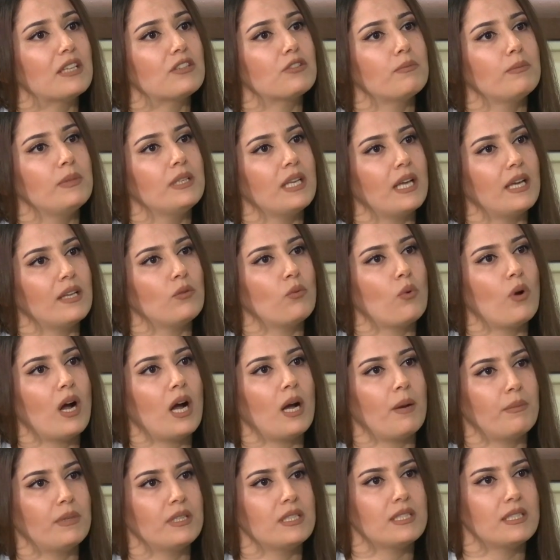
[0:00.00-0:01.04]
لثمان
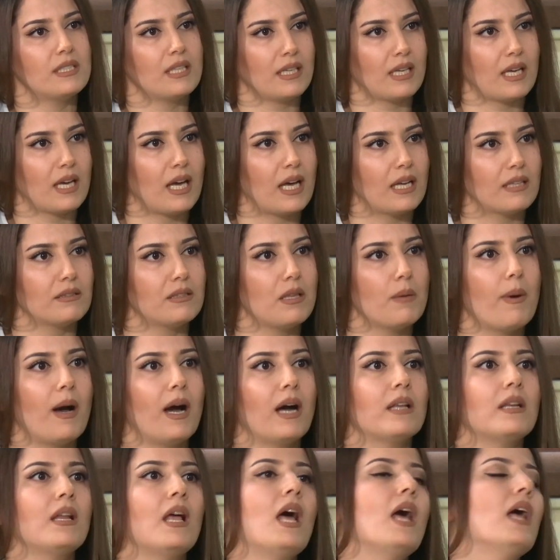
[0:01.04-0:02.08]
أنواع من الذكاءات
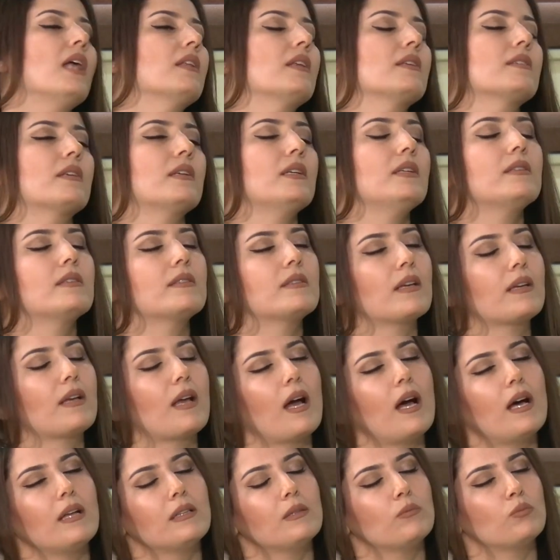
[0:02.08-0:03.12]
طبعا نظرية
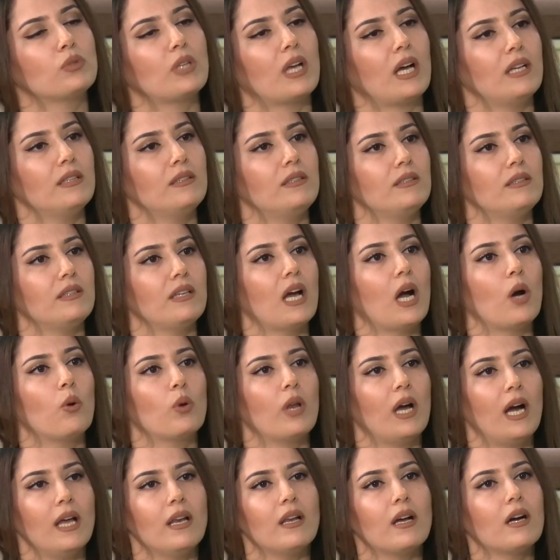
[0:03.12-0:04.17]
الذكاءات المتعددة أو
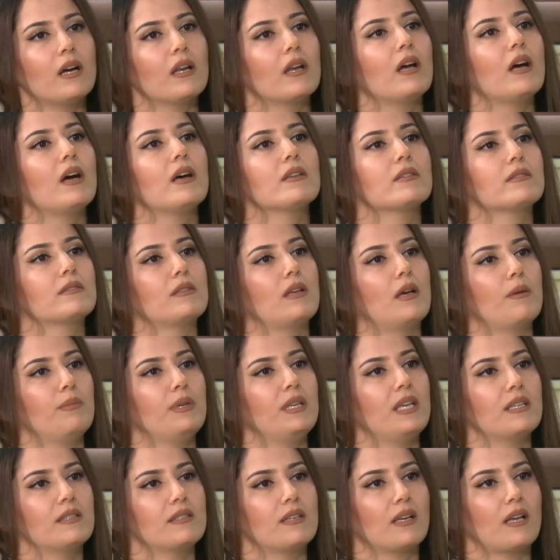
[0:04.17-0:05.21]
الحلقة الخاصة
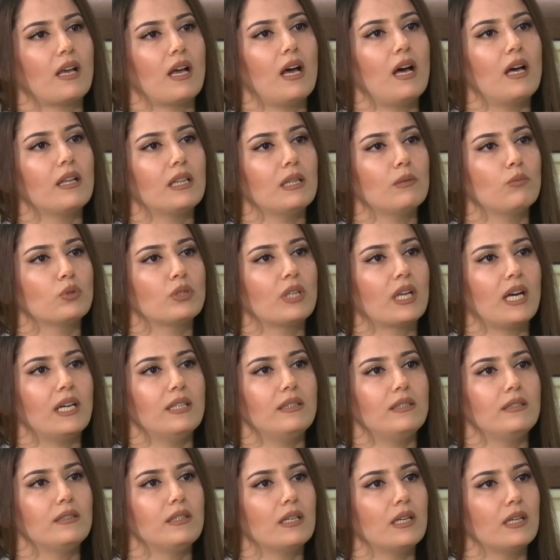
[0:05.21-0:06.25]
بالذكاءات
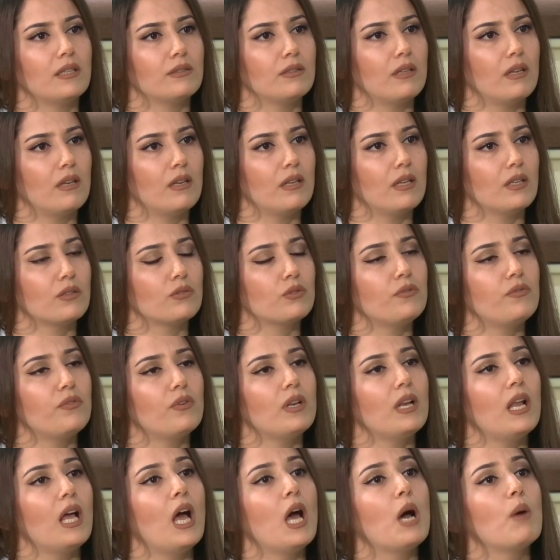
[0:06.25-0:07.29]
المتعددة عند
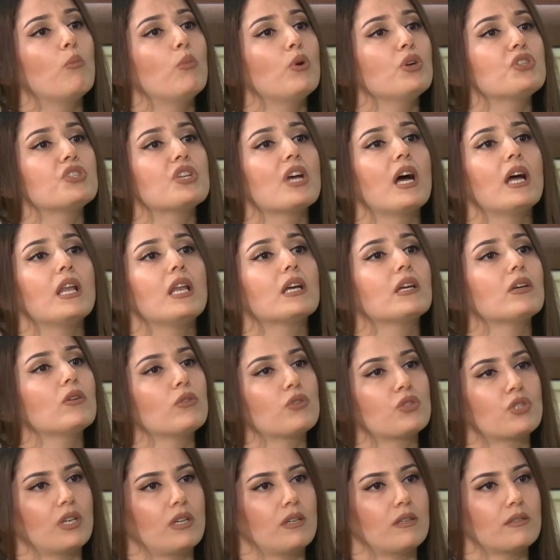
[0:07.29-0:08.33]
الطفل موجهه
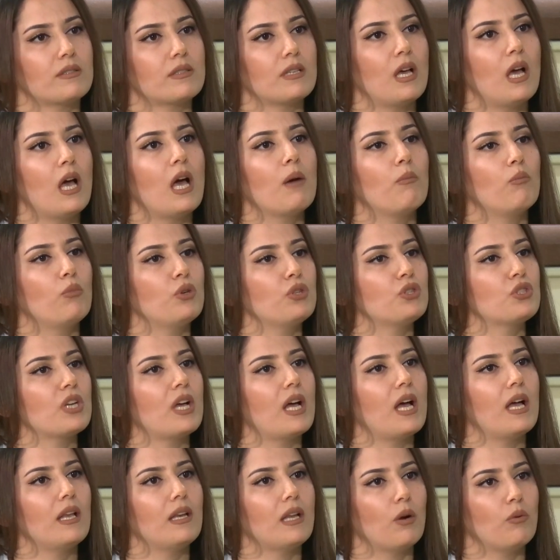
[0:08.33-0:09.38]
لكل شخص
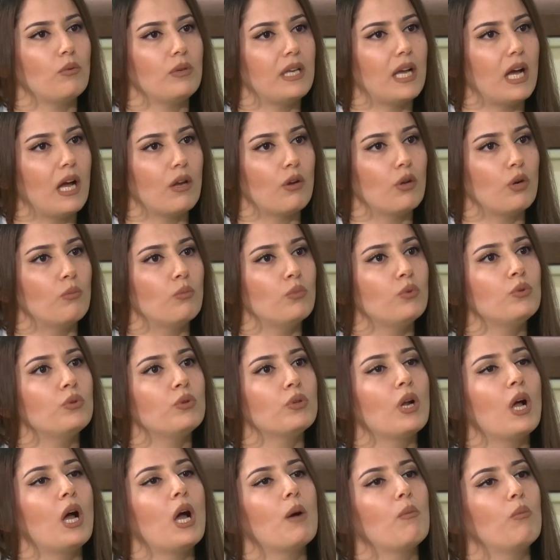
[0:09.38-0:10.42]
موجهه لاولياء
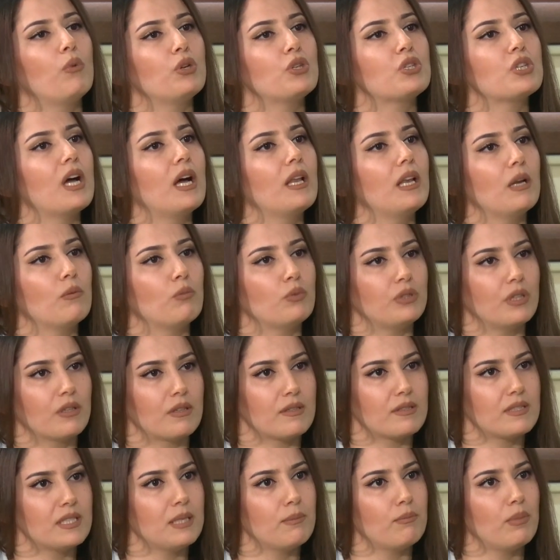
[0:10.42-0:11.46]
الامور موجهه
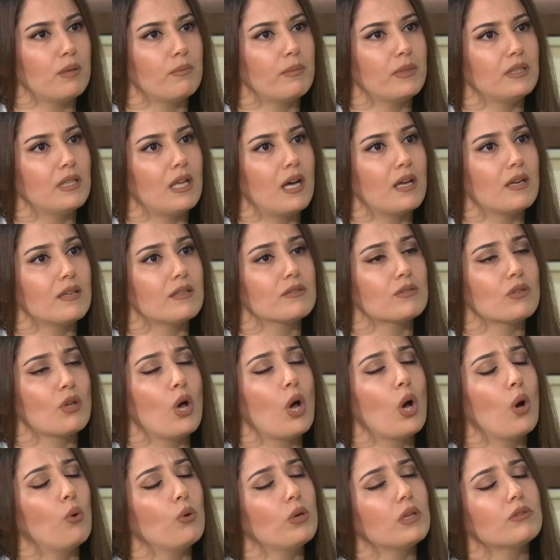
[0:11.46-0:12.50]
للمدرسين بالمدارس
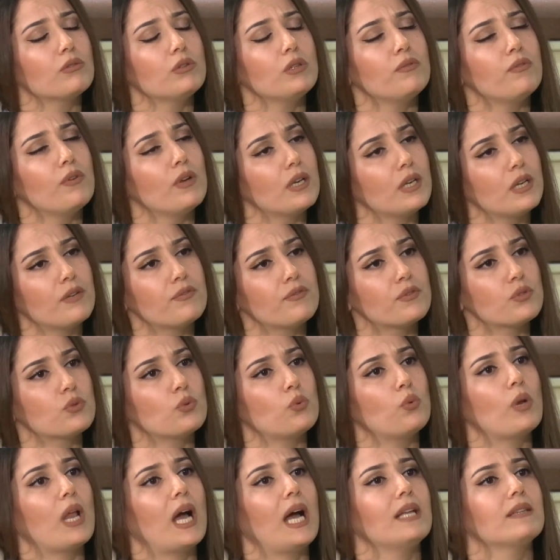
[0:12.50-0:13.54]
وللطفل نفسه
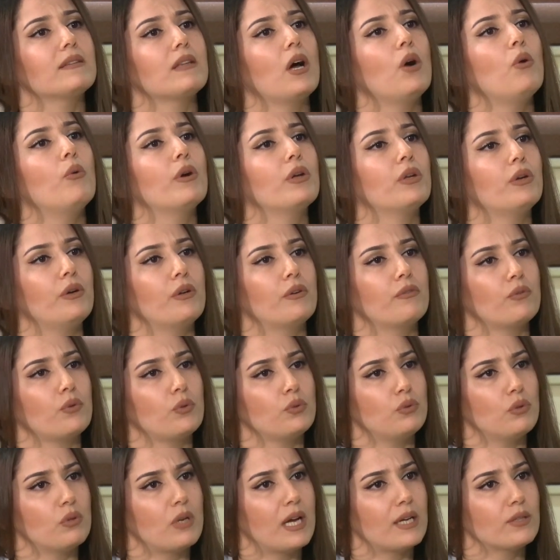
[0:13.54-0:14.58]
لحتى هو يعرف
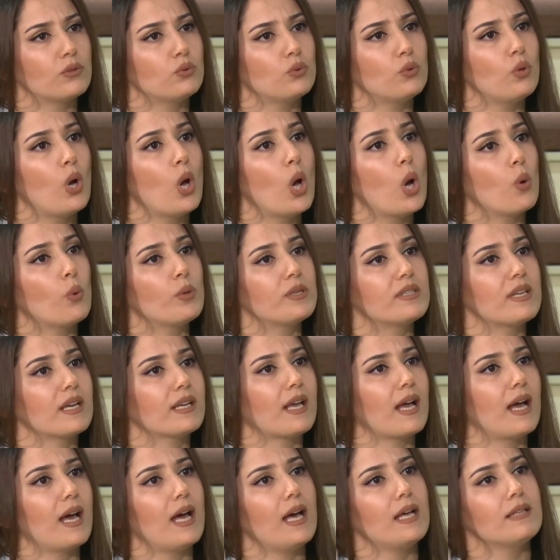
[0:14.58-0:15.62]
قدراته
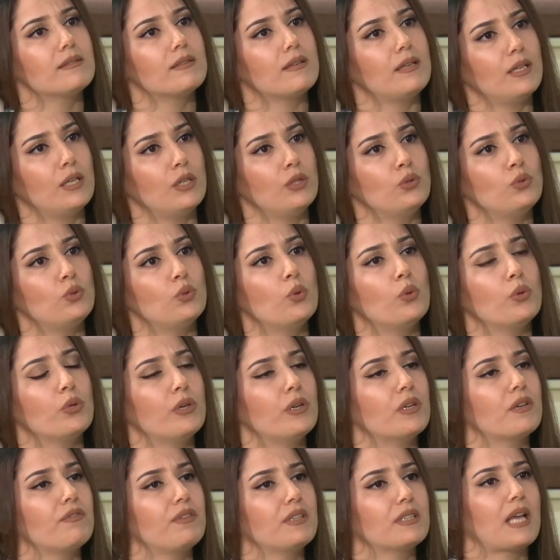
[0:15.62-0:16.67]
وذكاءات اللي عنده
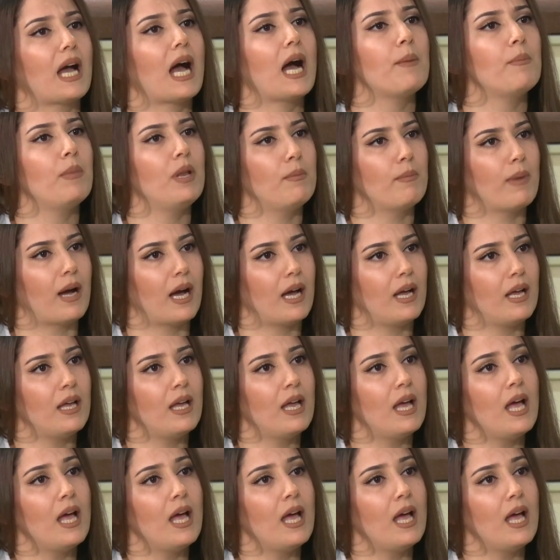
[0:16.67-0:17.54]
ويعرف يتعامل معه